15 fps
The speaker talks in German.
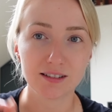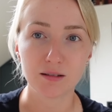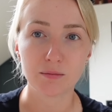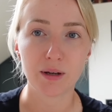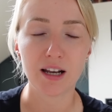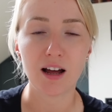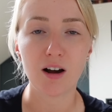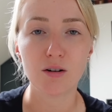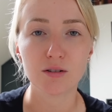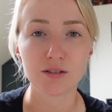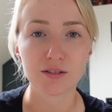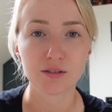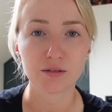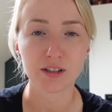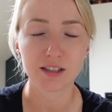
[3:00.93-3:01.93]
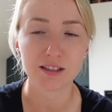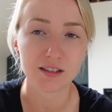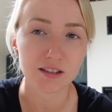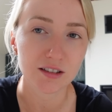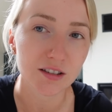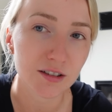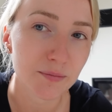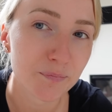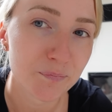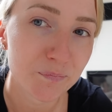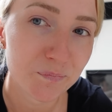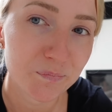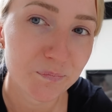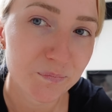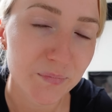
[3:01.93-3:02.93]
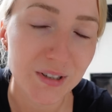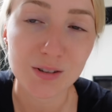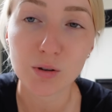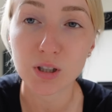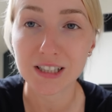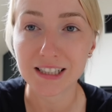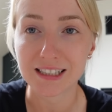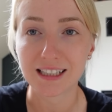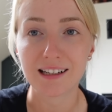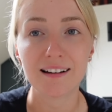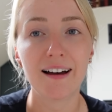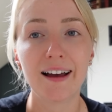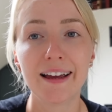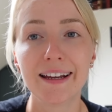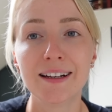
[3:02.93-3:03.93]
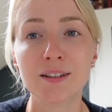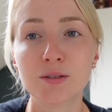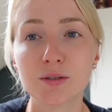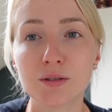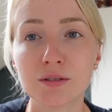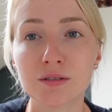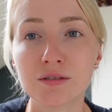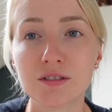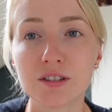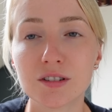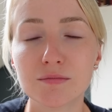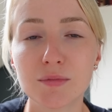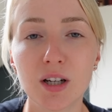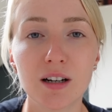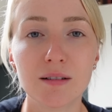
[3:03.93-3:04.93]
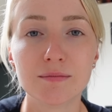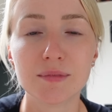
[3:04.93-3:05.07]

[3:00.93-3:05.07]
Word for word: sind meine Augen so richtig so richtig klein und ja,